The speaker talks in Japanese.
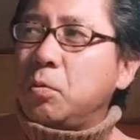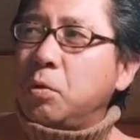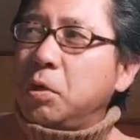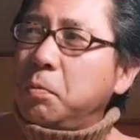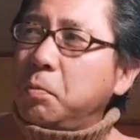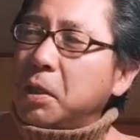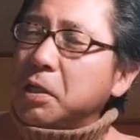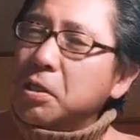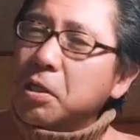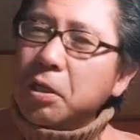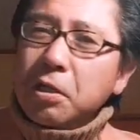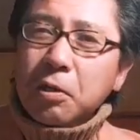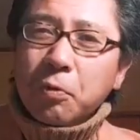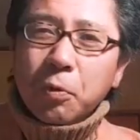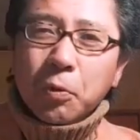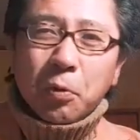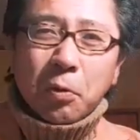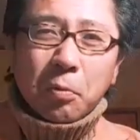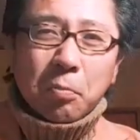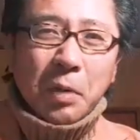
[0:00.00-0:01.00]
俺間違っ
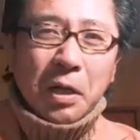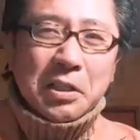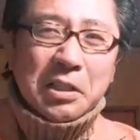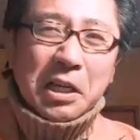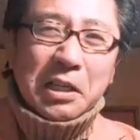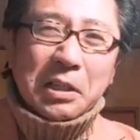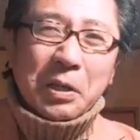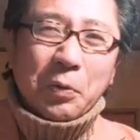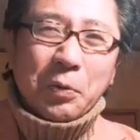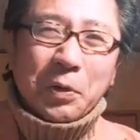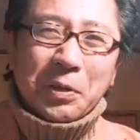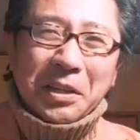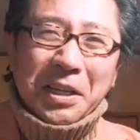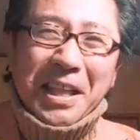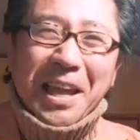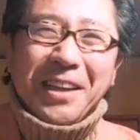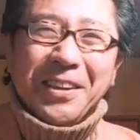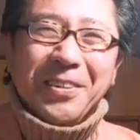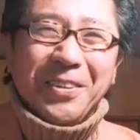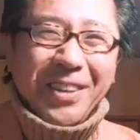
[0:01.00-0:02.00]
たこと、間違ったこと言っ
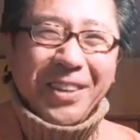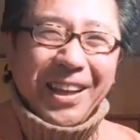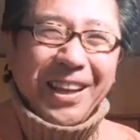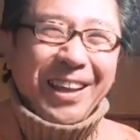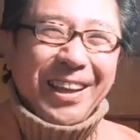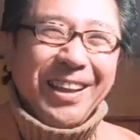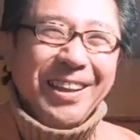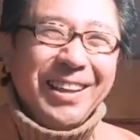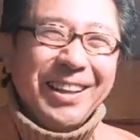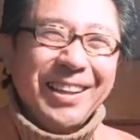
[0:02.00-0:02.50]
てないよね